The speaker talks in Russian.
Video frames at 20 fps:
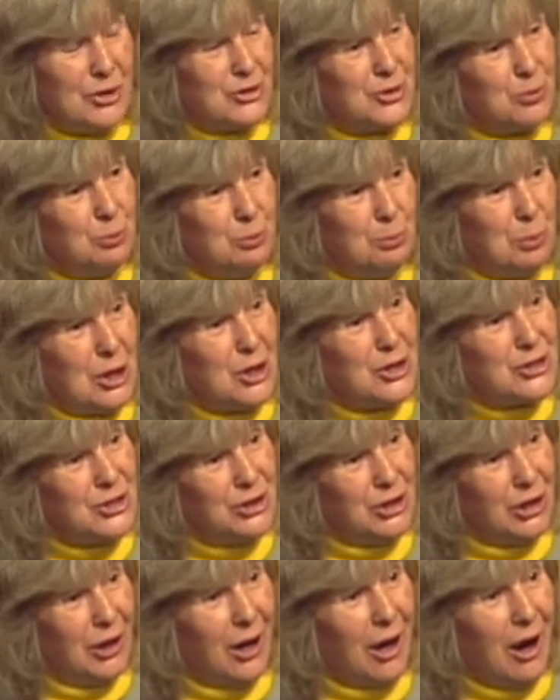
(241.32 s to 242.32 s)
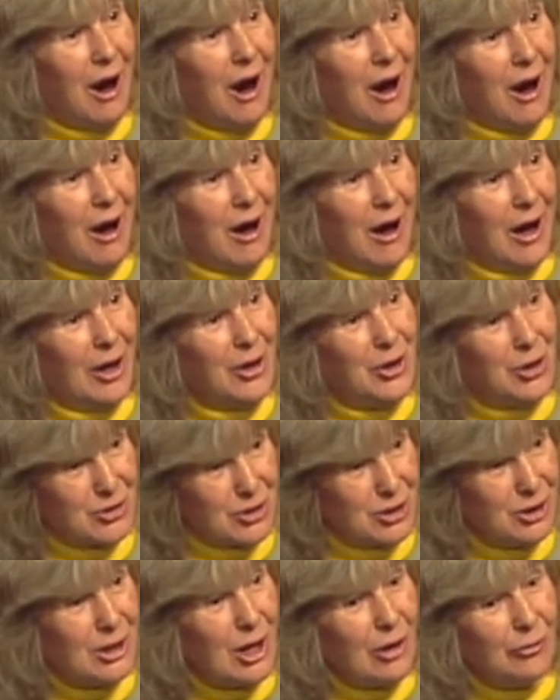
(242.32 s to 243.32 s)
пес, песни а,
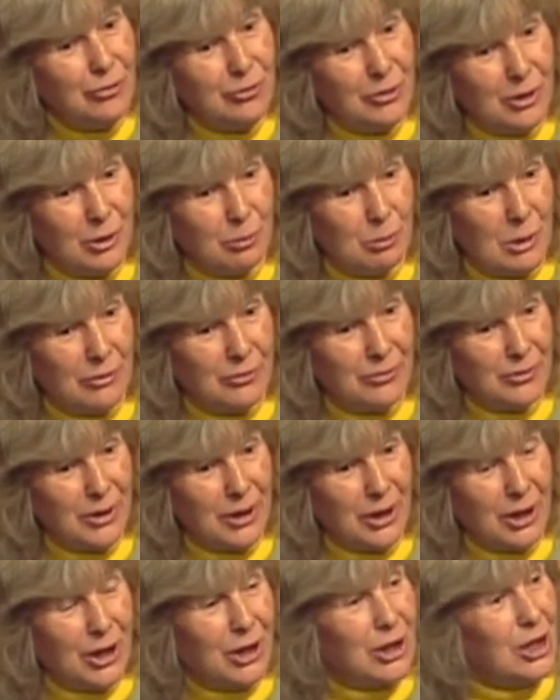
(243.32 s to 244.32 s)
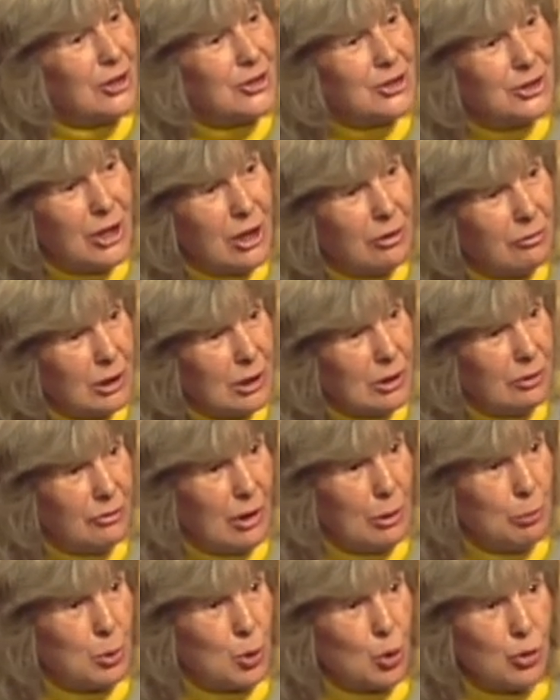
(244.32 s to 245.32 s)
из кинофильмов, я задавала
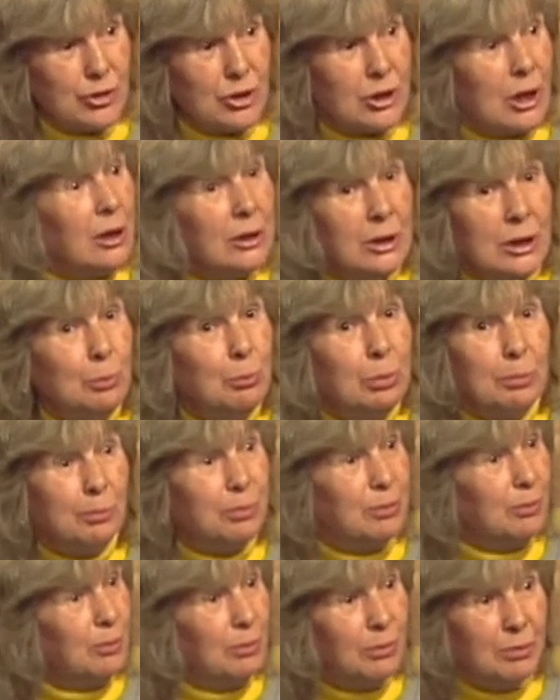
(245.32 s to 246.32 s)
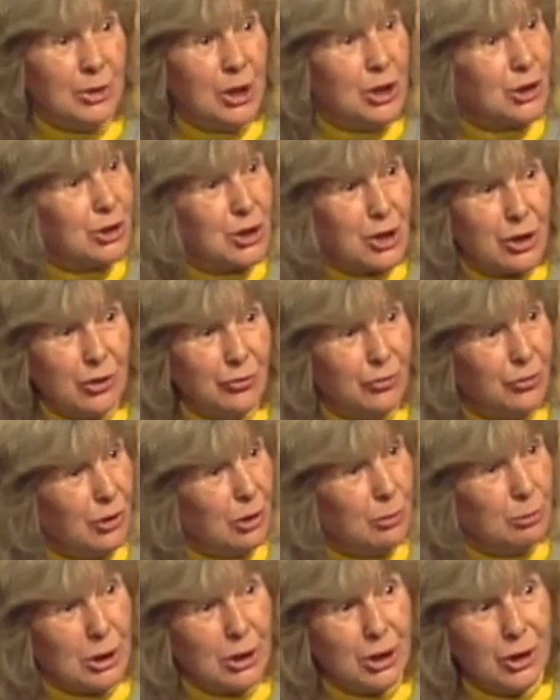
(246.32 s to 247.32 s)
вопросы, они некоторые
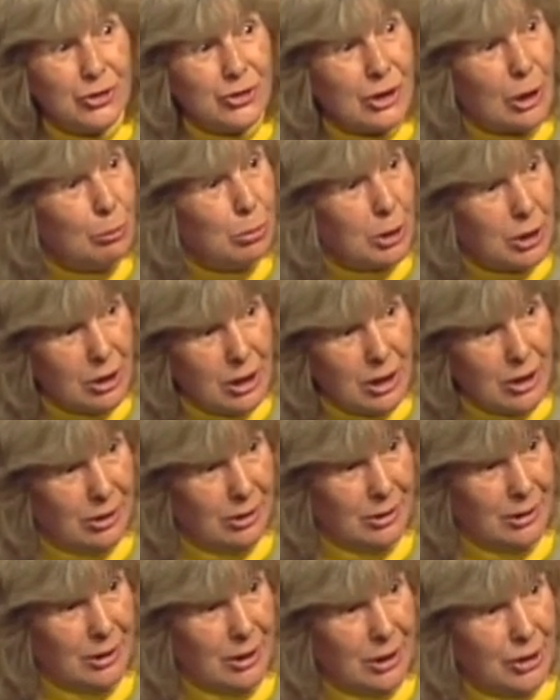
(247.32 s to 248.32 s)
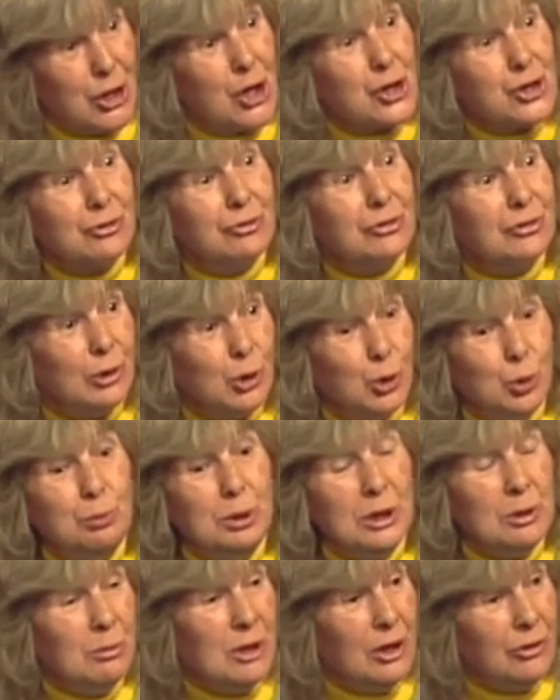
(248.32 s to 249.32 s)
фильмы и забыли. Даже
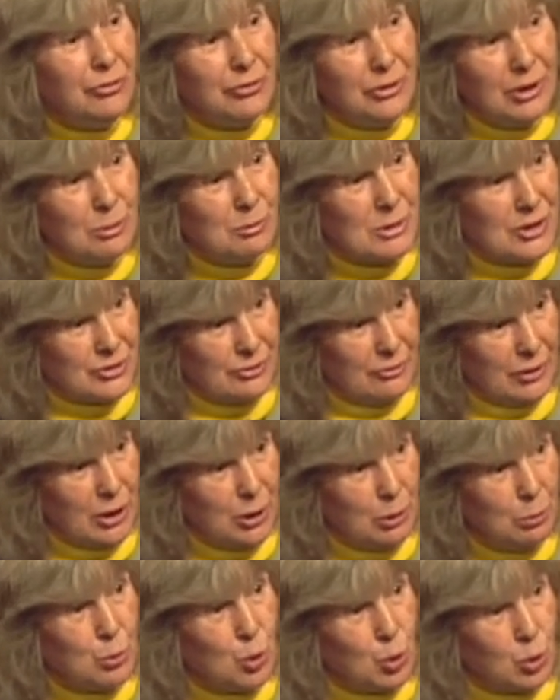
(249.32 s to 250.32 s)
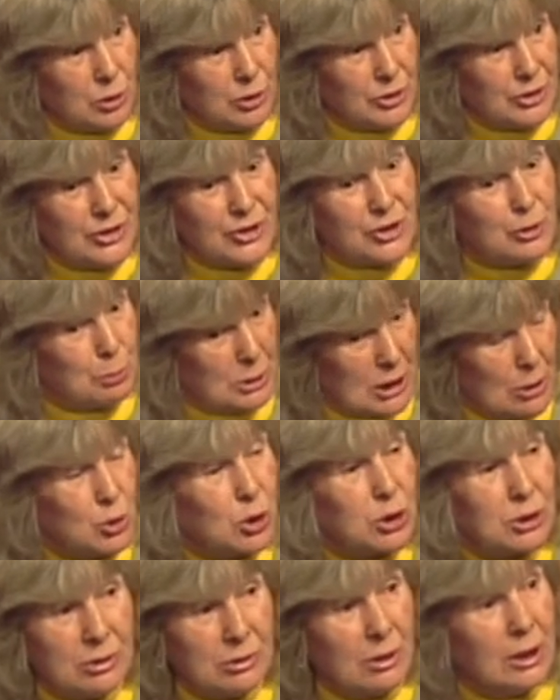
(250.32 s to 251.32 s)
любимые фильмы своей молодости,
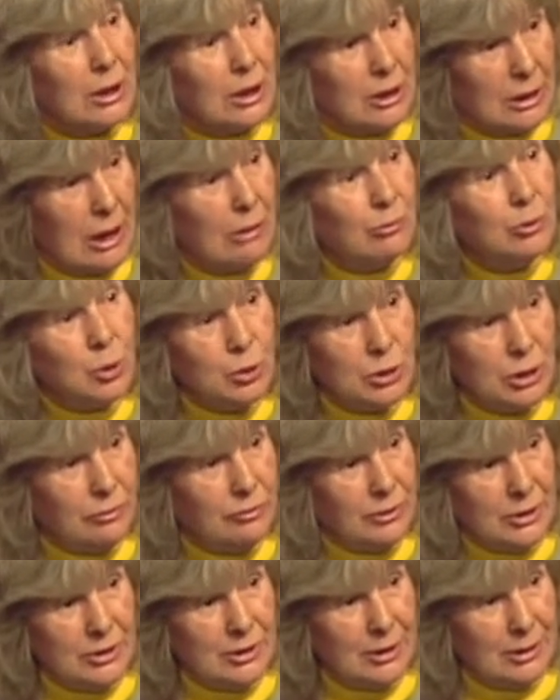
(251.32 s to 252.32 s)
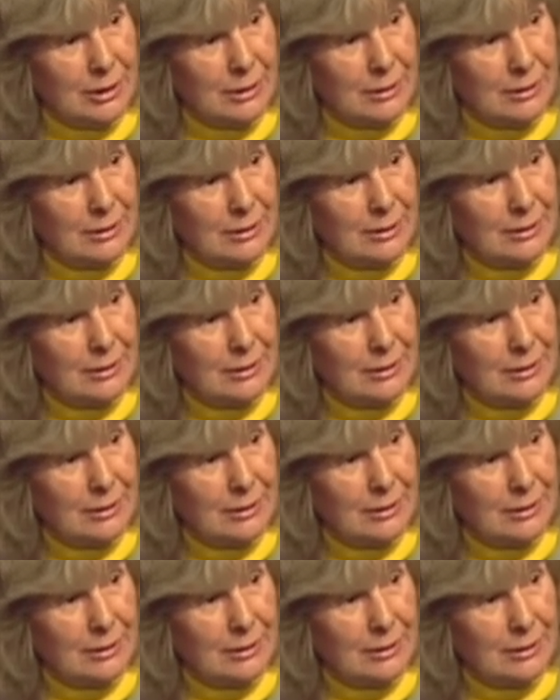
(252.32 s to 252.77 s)
потому что давно не видели.